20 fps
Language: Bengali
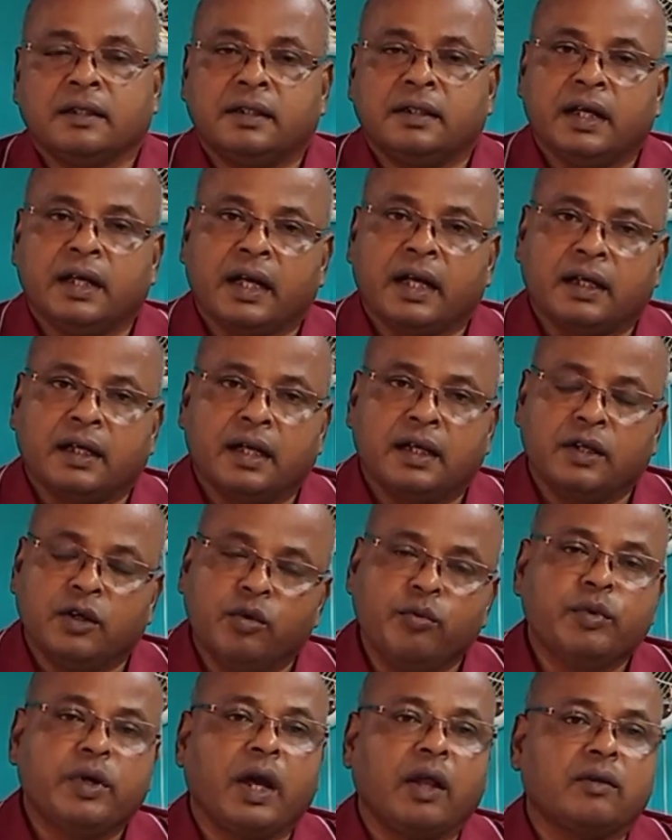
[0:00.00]
যে একটা
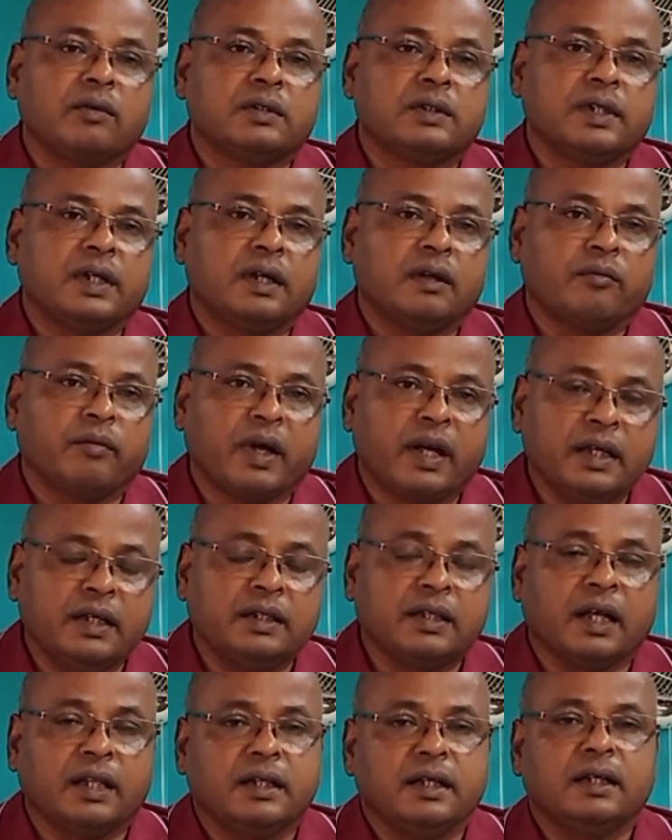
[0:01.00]
নিয়মকানুন সেটা মানে
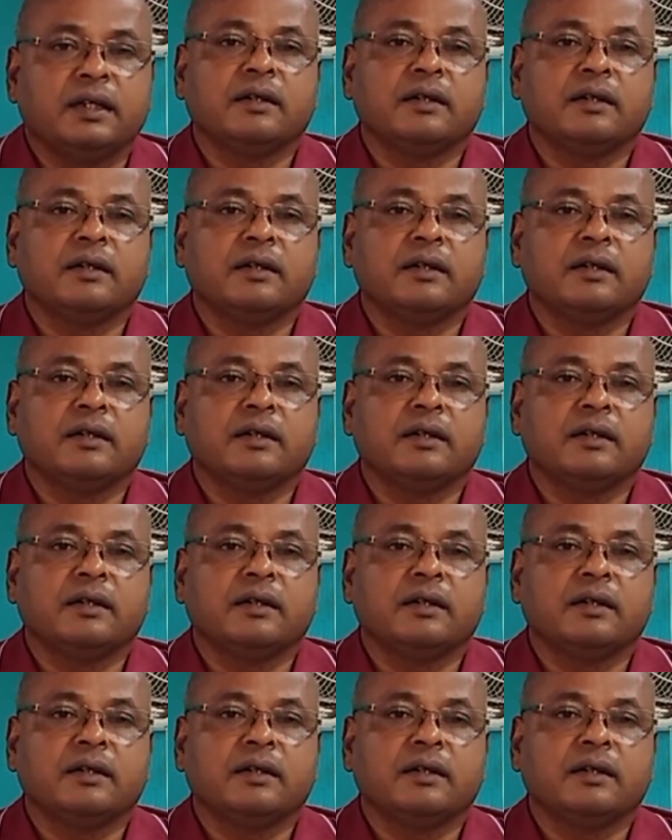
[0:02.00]
তাতে